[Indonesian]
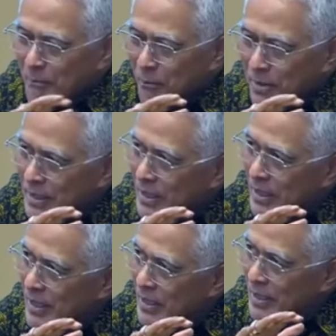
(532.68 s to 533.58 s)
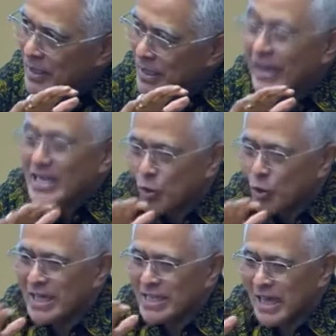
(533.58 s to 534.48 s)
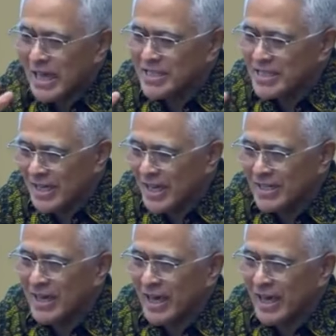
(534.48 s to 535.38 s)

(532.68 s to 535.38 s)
di, dirasionalisasikannya